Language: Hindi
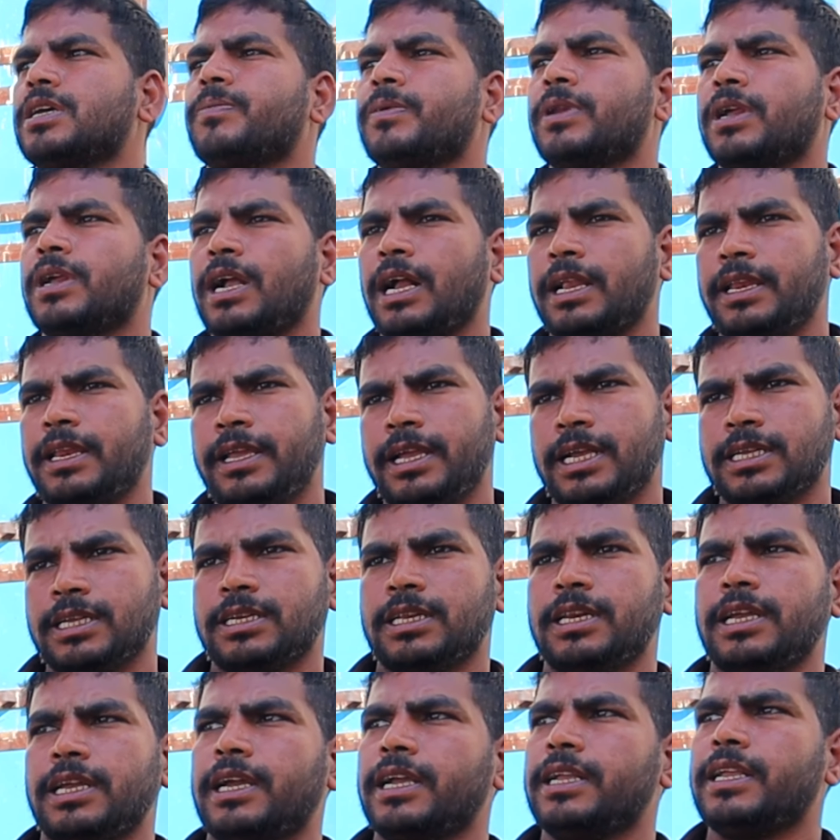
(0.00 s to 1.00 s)
अपन गाड़ी यहाँ से
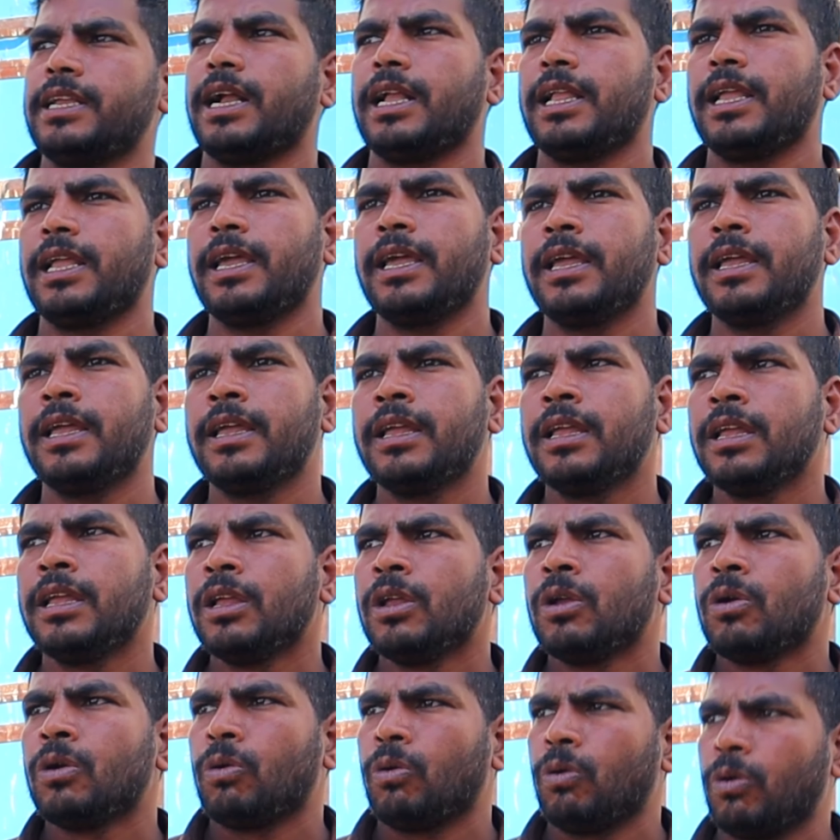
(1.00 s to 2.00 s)
लेके जा रहे
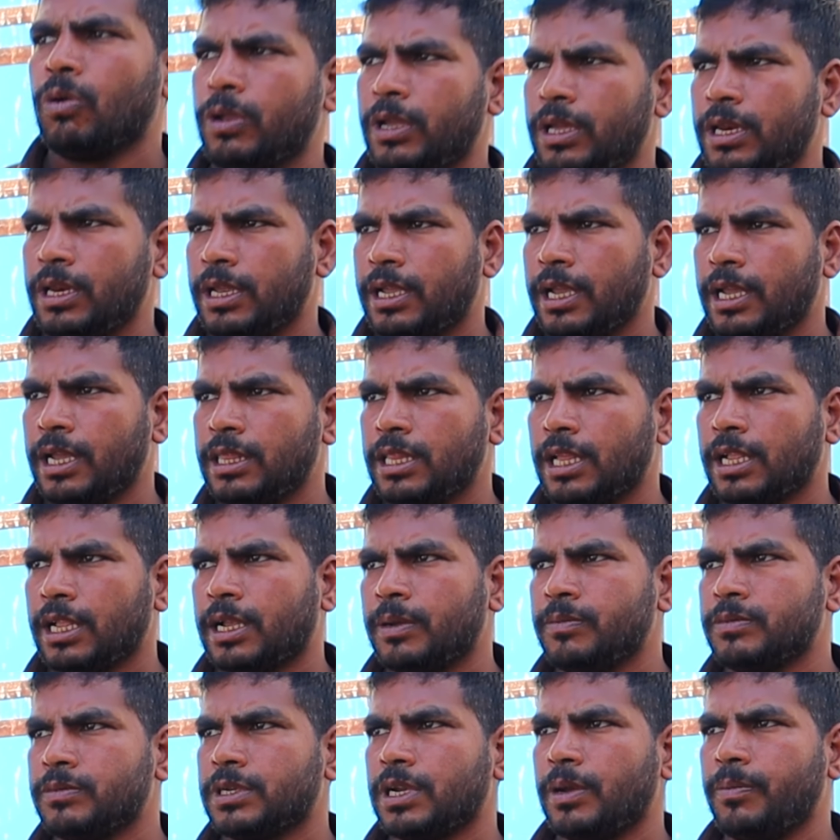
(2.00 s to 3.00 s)
हैं और इनके अंदर
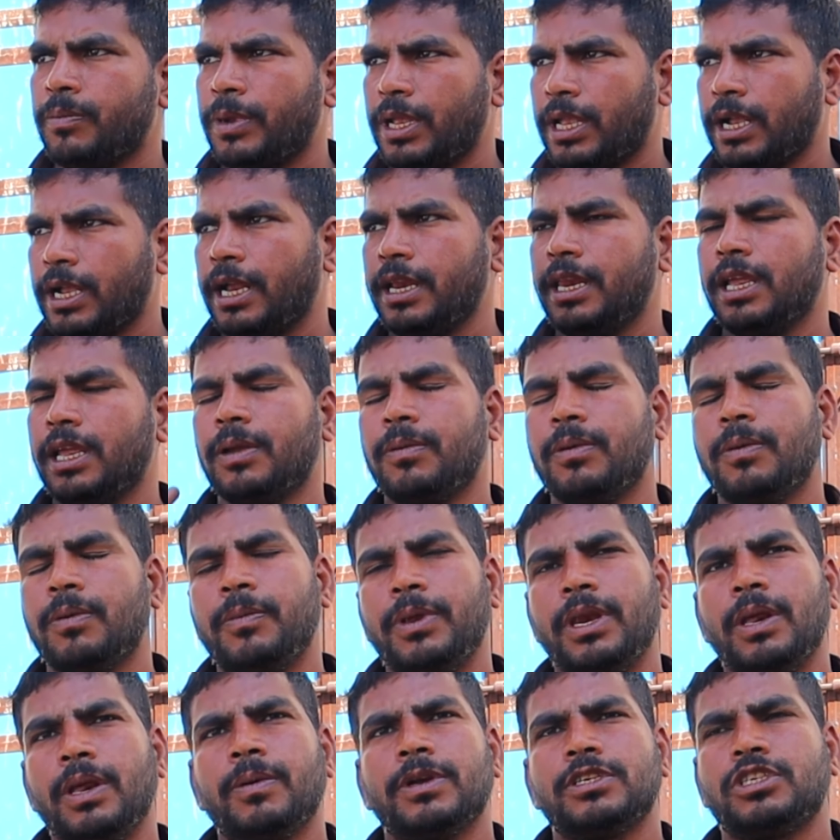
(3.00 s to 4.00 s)
कम से कम मेरी गाड़ी के
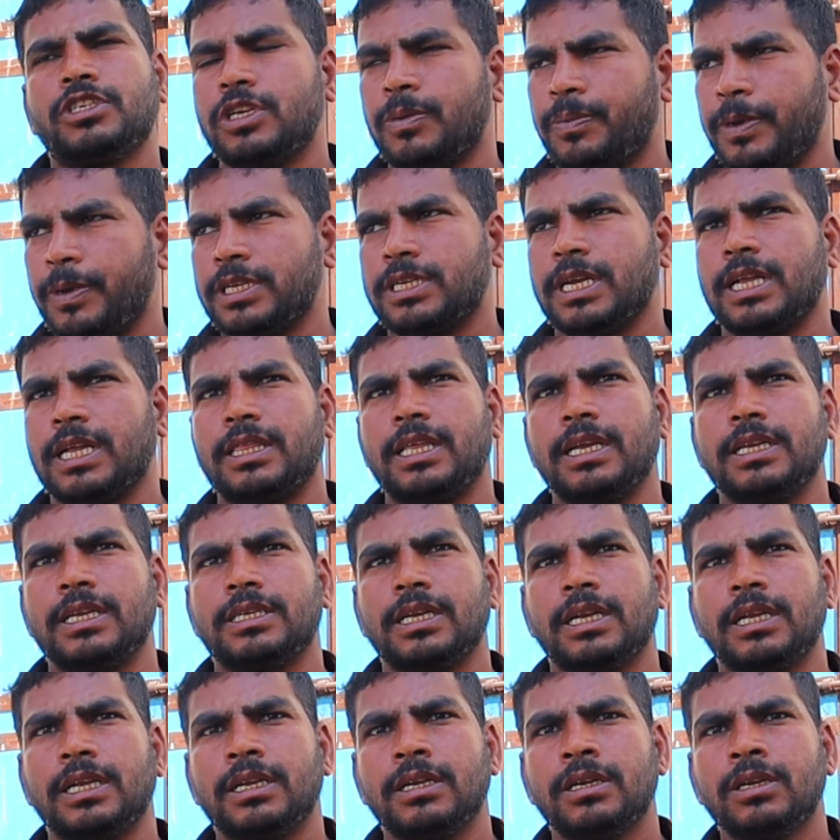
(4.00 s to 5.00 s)
मिनिमम अस्सी पीस आते हैं
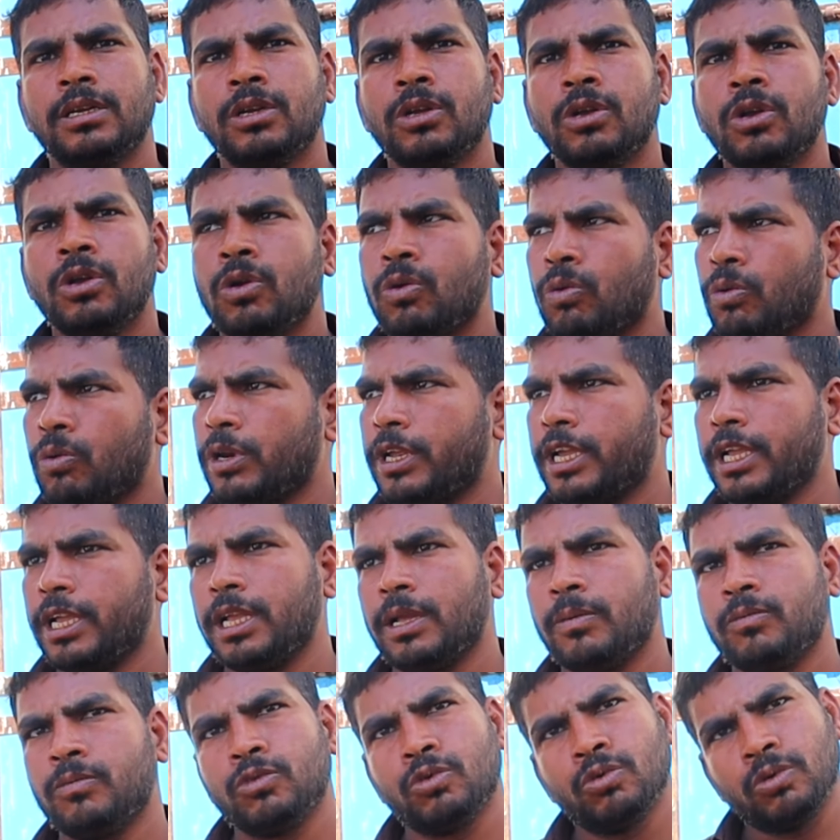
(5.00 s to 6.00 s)
सर उनके
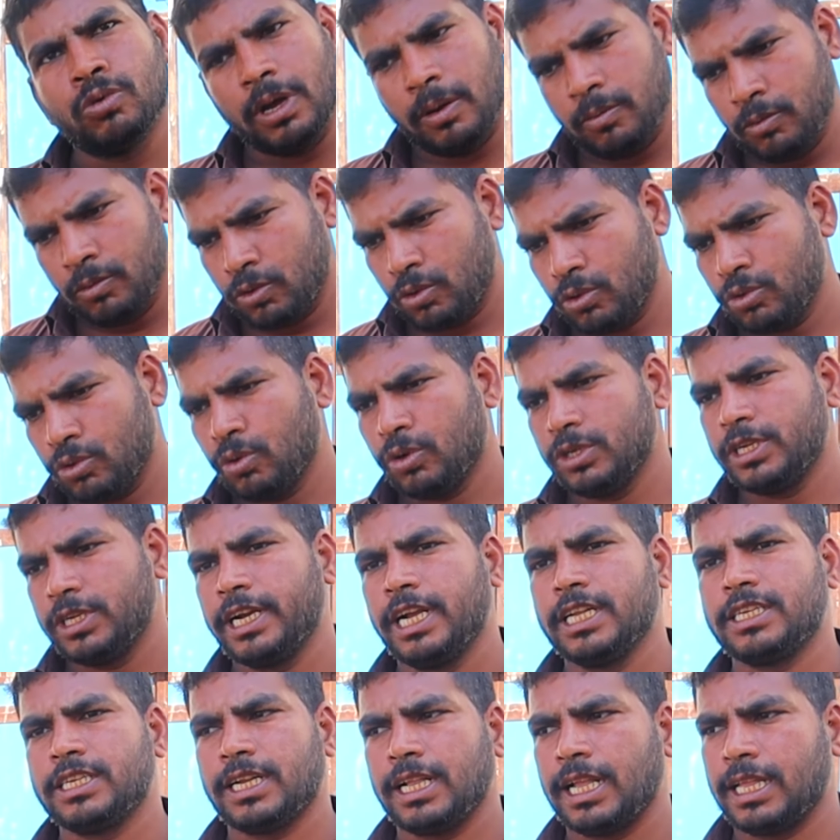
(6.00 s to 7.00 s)
हम उनको दो
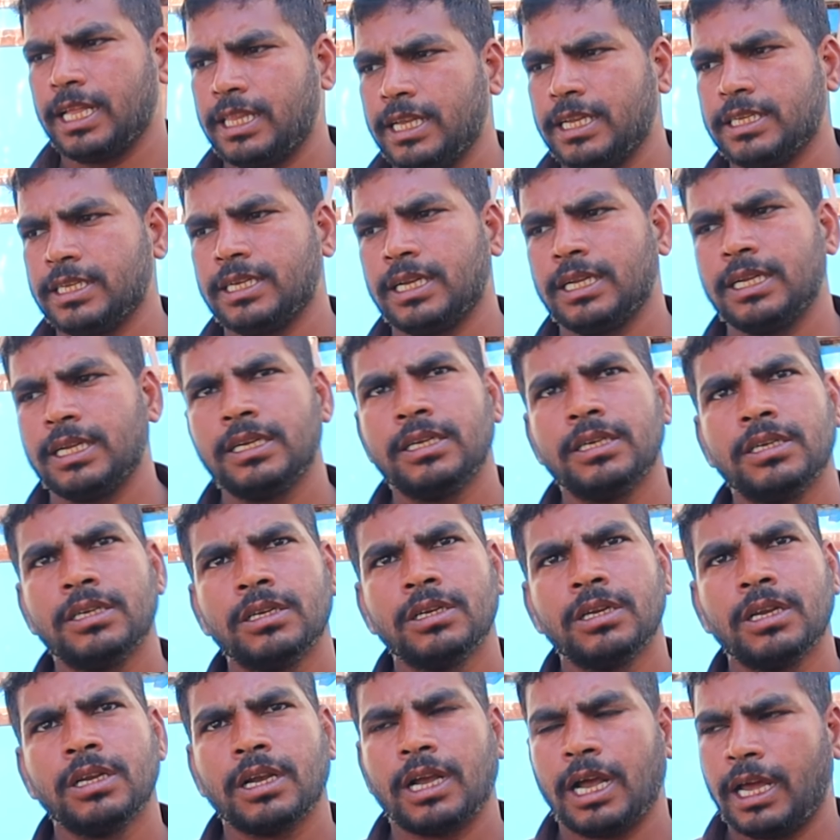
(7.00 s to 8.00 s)
जगह चलाते हैं सर
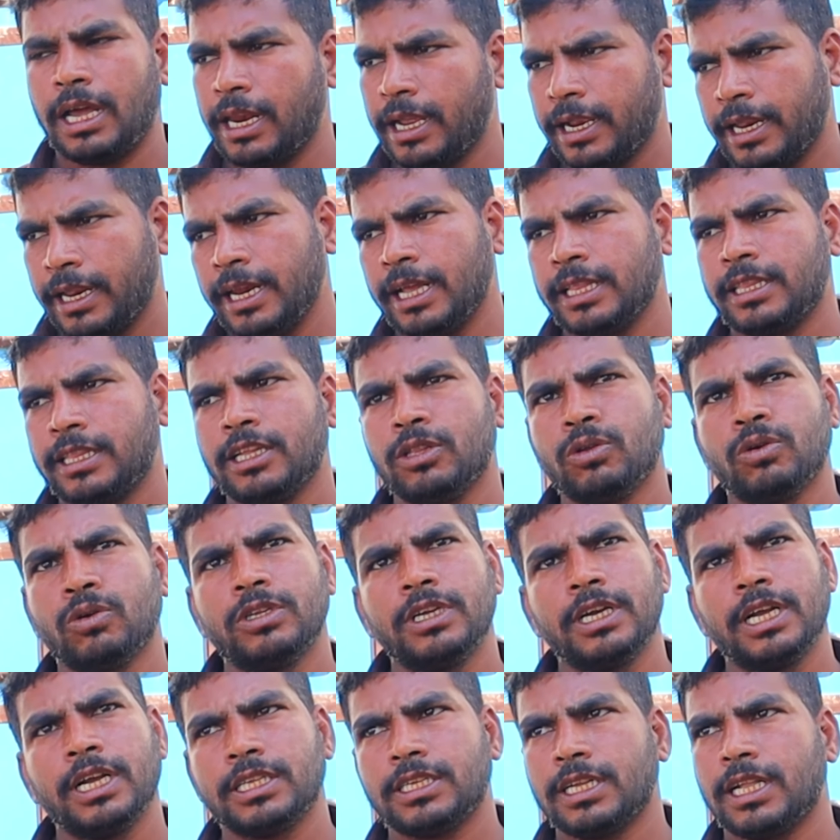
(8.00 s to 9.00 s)
खाना खिलाते हैं दो
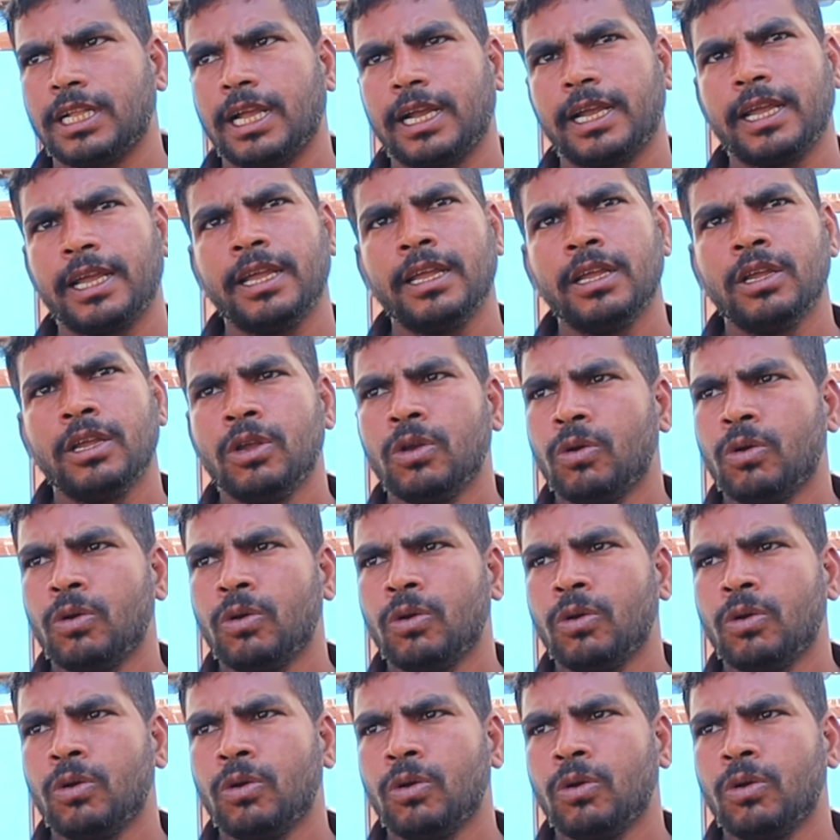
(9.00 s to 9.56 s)
जगह चला के